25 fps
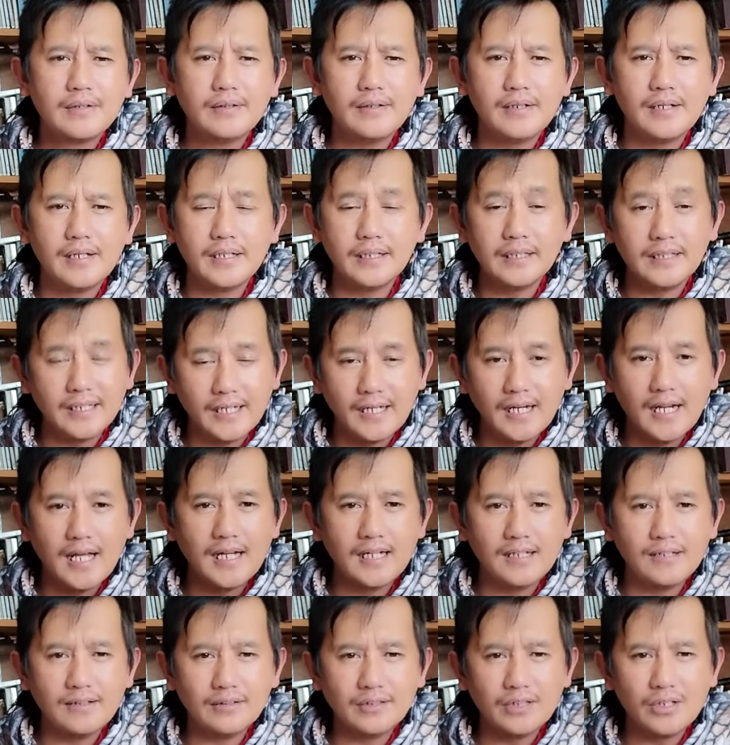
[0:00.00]
dagiti
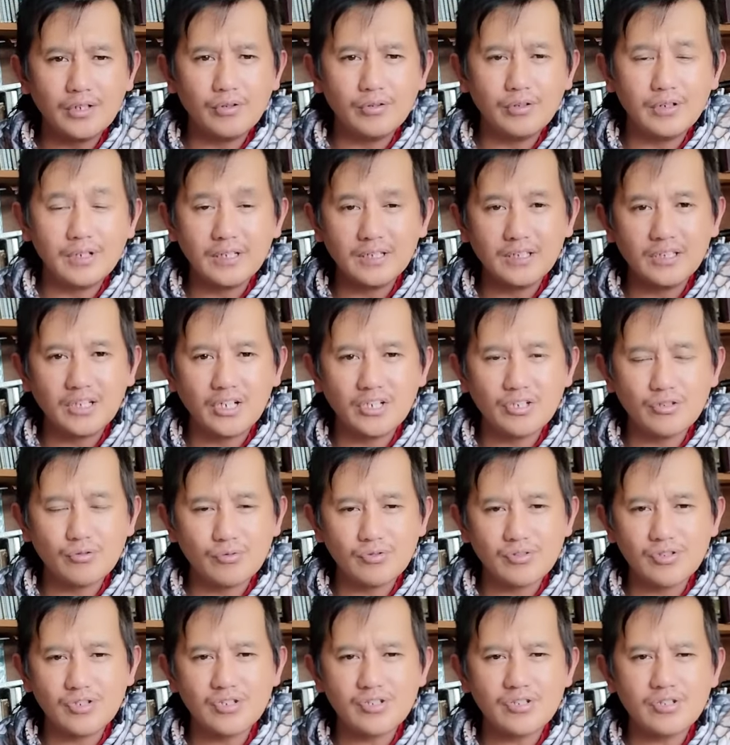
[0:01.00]
adalalan tayo, dagiti
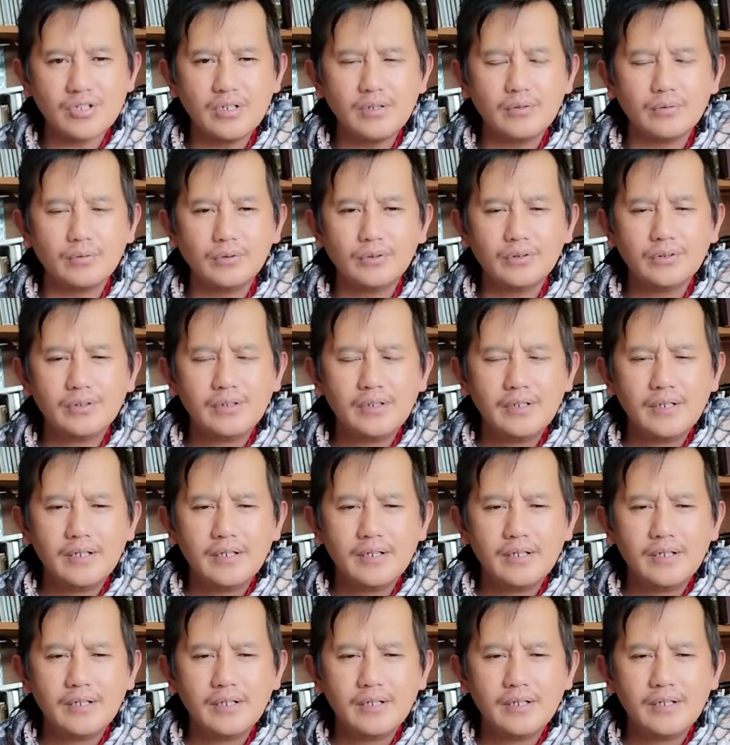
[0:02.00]
resources tayo,